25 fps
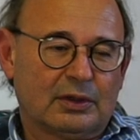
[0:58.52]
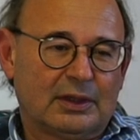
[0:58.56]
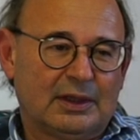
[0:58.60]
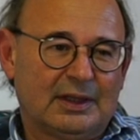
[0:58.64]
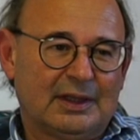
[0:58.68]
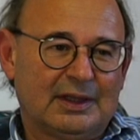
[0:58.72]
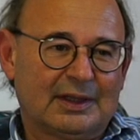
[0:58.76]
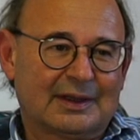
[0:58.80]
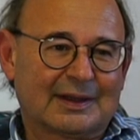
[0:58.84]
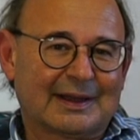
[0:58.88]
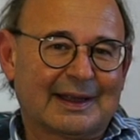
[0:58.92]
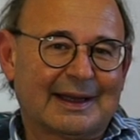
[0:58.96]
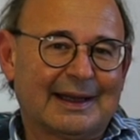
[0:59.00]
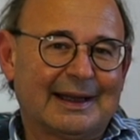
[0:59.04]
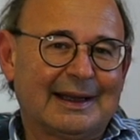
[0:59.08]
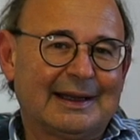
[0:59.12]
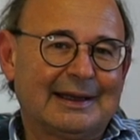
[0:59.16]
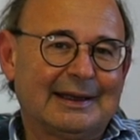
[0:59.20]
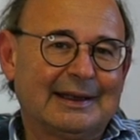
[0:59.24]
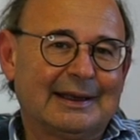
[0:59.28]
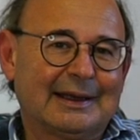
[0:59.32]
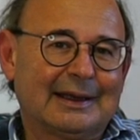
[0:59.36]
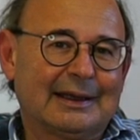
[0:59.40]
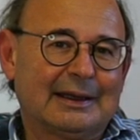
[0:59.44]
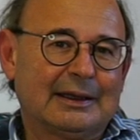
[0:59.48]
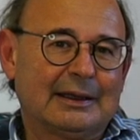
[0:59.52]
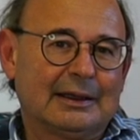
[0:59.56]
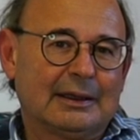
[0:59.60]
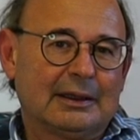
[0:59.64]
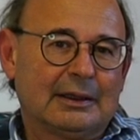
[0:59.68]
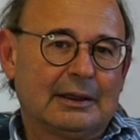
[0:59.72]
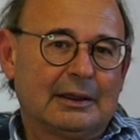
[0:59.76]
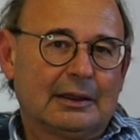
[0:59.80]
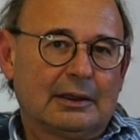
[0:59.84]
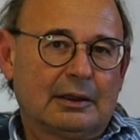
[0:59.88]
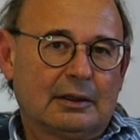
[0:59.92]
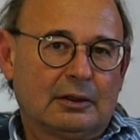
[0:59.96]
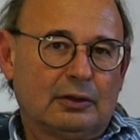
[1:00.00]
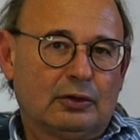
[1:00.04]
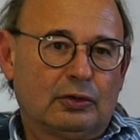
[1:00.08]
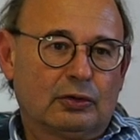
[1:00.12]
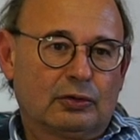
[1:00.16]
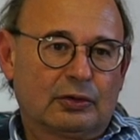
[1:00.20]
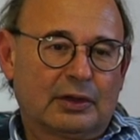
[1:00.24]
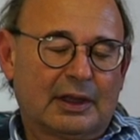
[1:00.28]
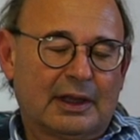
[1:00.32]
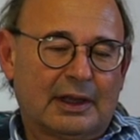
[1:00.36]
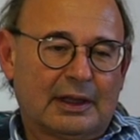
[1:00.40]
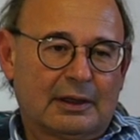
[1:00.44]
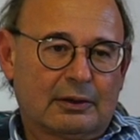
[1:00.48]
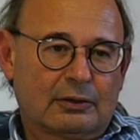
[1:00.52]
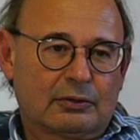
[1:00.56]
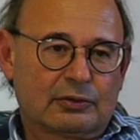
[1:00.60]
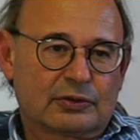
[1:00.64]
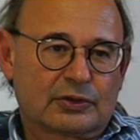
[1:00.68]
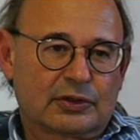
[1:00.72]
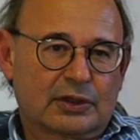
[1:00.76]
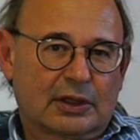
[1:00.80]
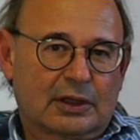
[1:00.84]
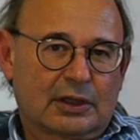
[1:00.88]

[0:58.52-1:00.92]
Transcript: in Italia non è così